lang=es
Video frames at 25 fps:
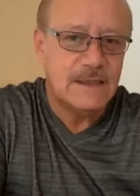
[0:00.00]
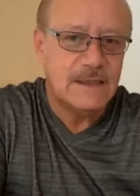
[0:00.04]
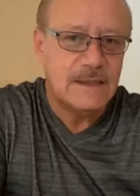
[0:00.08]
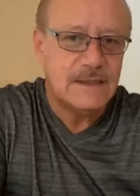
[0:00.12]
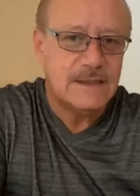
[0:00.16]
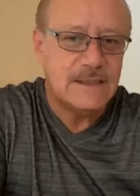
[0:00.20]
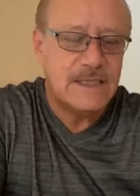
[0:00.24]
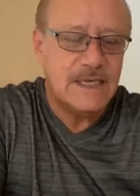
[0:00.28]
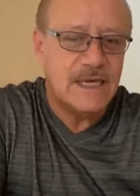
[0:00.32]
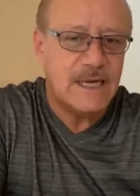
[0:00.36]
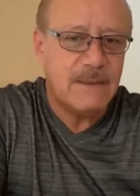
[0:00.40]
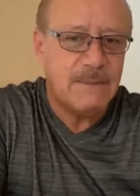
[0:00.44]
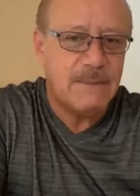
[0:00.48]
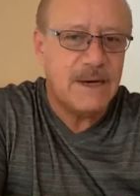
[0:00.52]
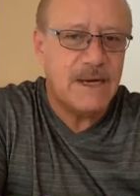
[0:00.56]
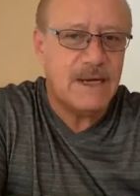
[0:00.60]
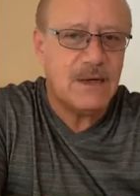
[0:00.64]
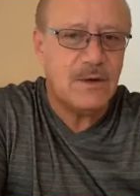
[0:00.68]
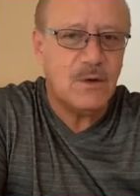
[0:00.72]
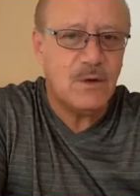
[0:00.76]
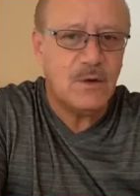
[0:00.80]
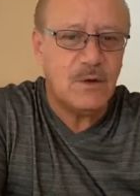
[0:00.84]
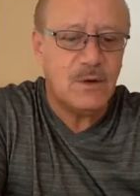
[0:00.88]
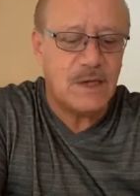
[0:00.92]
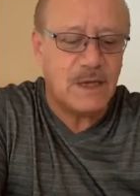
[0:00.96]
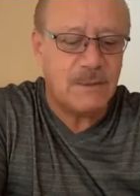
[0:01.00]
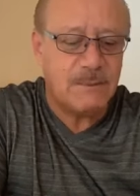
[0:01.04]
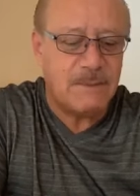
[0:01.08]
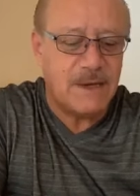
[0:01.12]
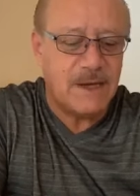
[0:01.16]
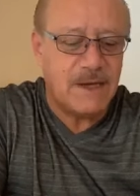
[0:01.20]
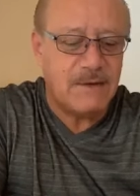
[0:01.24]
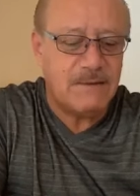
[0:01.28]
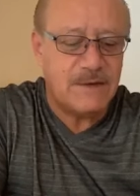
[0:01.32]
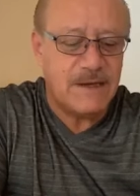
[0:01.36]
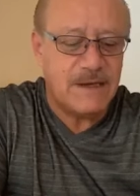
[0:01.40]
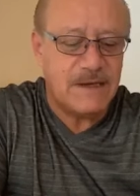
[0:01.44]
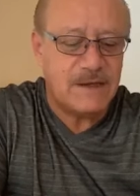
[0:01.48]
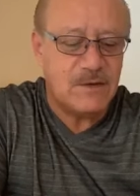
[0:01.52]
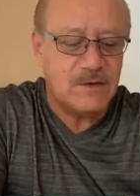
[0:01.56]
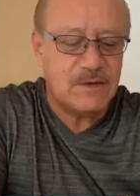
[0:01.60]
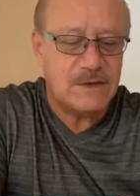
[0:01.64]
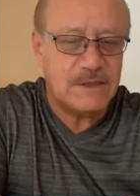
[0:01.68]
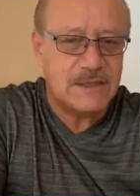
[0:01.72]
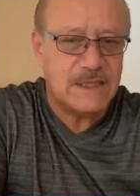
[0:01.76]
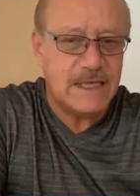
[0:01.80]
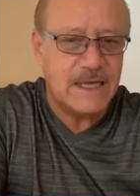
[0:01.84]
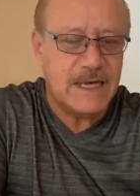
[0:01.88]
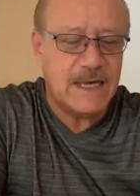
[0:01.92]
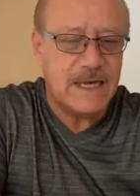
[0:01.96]
Sin embargo, la palabra de Dios
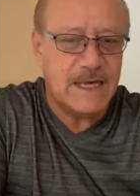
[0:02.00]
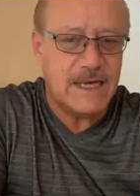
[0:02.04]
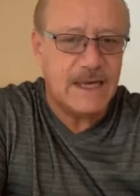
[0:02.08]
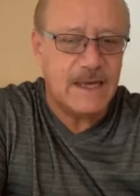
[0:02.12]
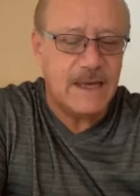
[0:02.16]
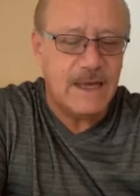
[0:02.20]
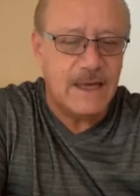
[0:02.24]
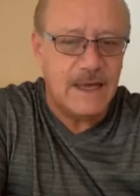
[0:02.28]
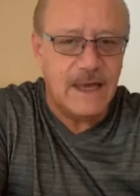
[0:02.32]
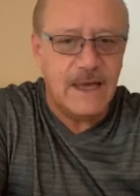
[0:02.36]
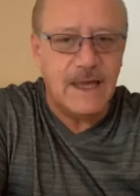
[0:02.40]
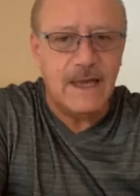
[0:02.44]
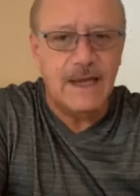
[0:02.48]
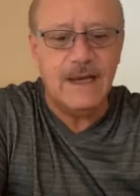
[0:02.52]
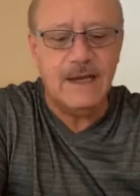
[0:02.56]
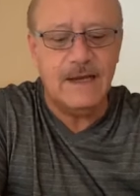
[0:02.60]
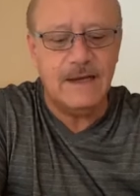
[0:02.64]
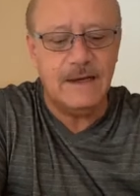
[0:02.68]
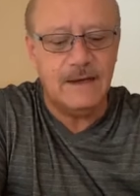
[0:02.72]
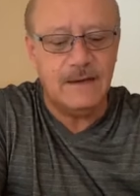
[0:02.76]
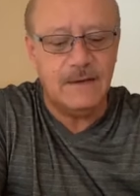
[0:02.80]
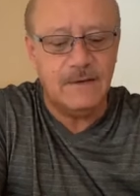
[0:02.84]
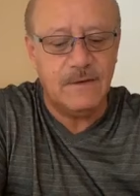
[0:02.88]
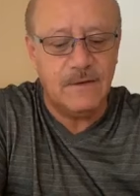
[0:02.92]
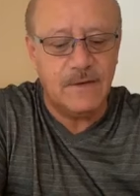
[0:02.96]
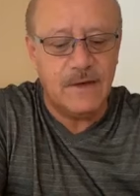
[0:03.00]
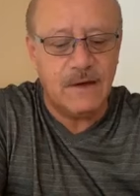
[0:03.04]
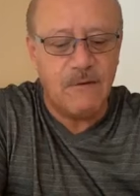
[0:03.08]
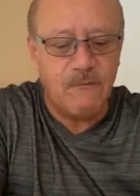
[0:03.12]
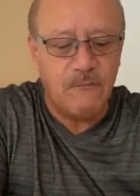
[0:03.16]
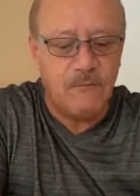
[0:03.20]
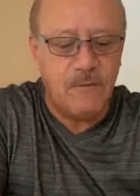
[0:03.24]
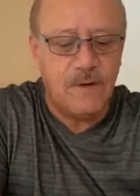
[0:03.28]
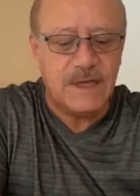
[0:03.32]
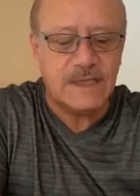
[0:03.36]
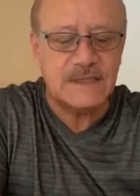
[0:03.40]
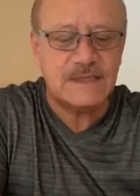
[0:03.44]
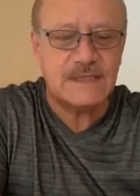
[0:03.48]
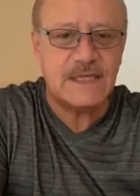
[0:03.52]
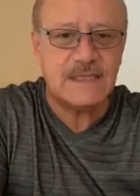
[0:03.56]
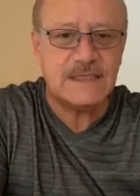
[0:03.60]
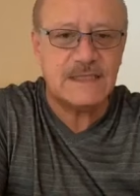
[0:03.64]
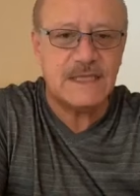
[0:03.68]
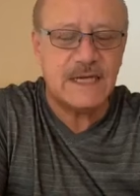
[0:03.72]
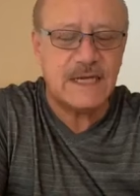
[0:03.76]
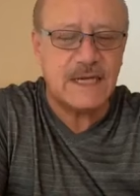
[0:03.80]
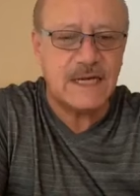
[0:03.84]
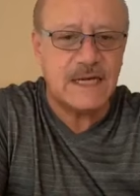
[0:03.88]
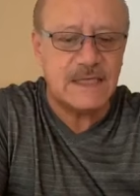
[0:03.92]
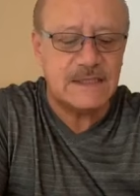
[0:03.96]
dice que Él da fuerzas
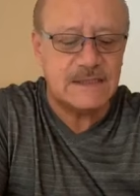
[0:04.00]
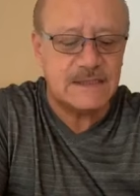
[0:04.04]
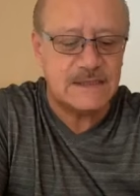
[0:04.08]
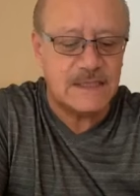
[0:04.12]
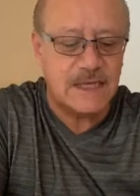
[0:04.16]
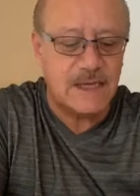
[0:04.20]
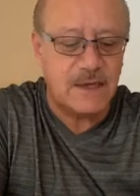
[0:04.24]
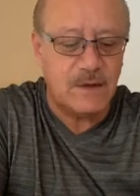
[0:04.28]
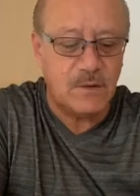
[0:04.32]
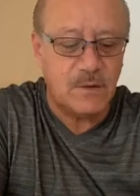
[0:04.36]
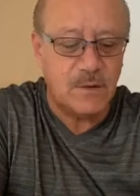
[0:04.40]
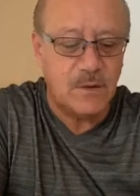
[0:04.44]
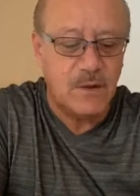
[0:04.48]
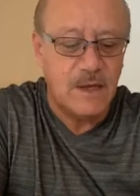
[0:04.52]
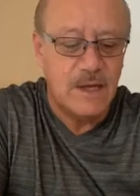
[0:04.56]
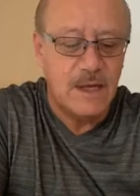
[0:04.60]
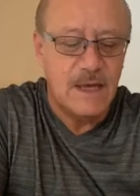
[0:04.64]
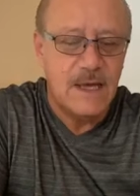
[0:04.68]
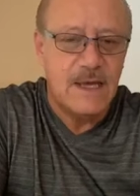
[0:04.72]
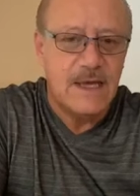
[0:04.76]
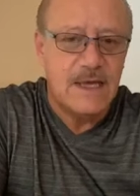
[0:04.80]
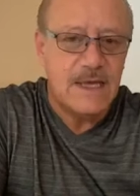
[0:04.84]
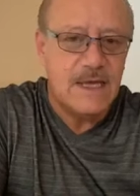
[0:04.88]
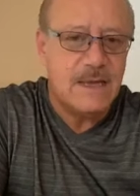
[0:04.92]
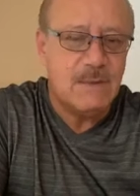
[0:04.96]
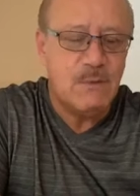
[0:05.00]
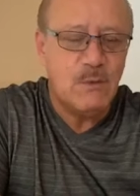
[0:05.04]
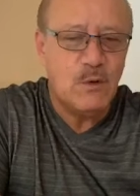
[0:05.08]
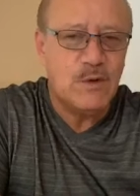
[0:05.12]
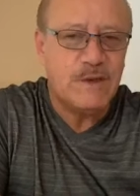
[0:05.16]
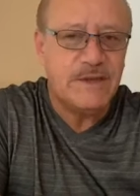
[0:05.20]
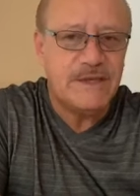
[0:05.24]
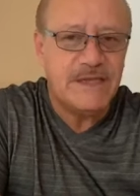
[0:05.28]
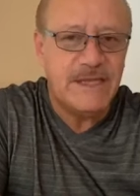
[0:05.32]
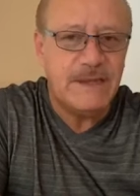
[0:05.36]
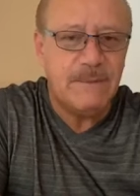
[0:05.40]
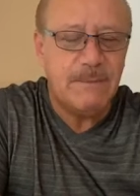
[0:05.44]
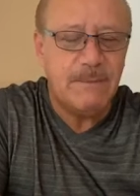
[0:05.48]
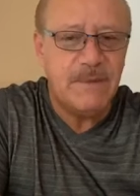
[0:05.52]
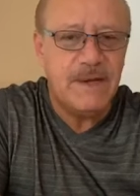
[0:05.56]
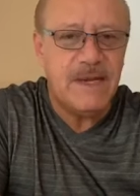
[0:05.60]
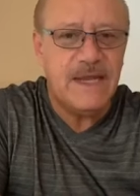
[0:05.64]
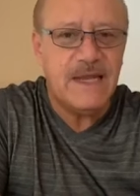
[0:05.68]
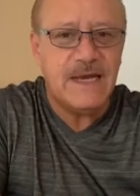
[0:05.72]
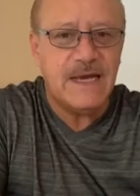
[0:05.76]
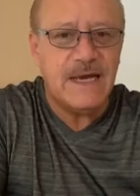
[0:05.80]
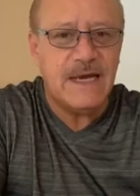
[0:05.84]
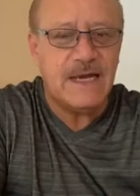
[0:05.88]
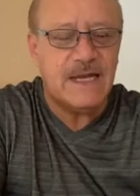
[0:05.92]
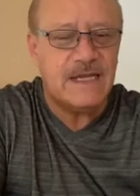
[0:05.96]
al cansado y
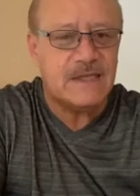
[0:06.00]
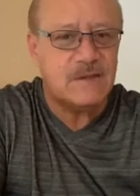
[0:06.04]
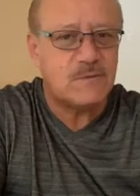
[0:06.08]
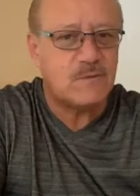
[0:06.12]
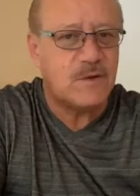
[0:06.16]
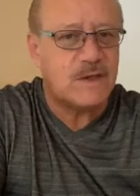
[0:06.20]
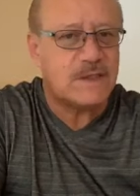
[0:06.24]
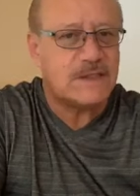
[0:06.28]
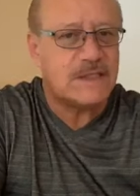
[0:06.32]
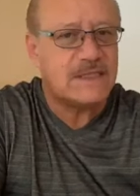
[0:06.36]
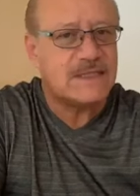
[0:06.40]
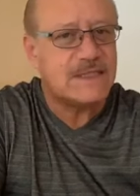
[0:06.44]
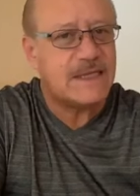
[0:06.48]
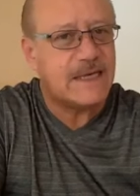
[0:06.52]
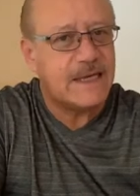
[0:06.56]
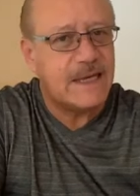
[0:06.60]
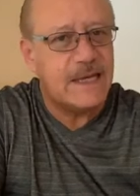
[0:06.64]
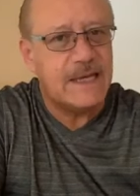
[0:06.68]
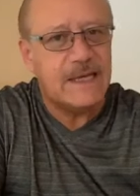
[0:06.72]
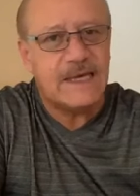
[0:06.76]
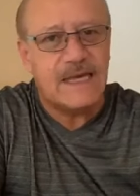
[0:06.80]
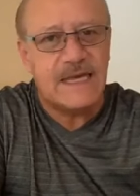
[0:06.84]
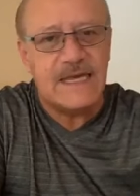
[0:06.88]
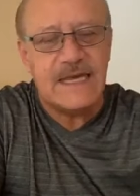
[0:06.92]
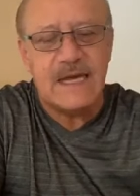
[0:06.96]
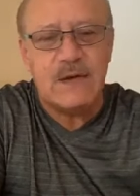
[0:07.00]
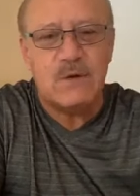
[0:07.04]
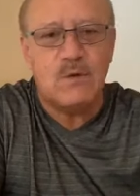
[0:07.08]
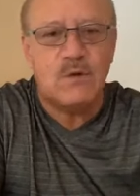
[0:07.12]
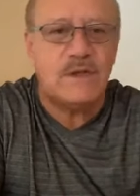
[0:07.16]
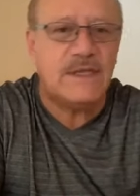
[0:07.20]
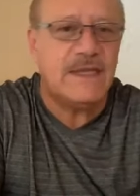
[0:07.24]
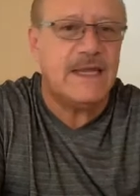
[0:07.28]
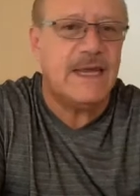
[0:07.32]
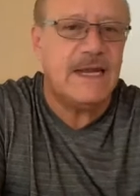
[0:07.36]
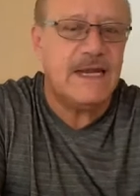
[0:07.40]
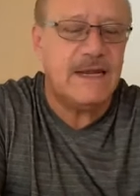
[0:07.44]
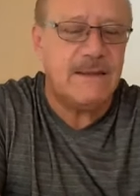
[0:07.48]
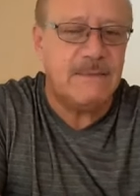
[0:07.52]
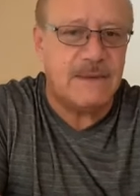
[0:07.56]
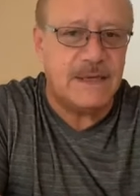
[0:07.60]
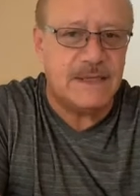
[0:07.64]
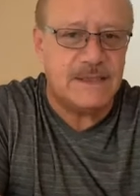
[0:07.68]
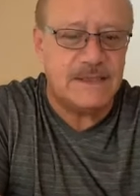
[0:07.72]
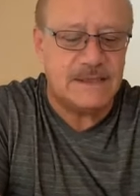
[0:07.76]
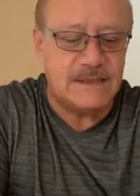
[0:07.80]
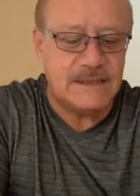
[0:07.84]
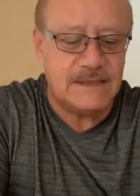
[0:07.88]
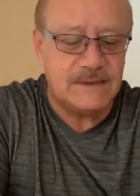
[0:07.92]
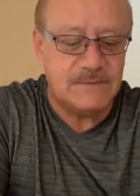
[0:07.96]
multiplica las fuerzas de aquel que ya no tiene
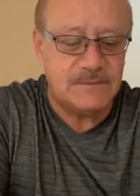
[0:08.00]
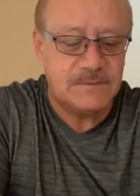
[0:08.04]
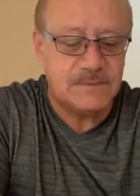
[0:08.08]
más.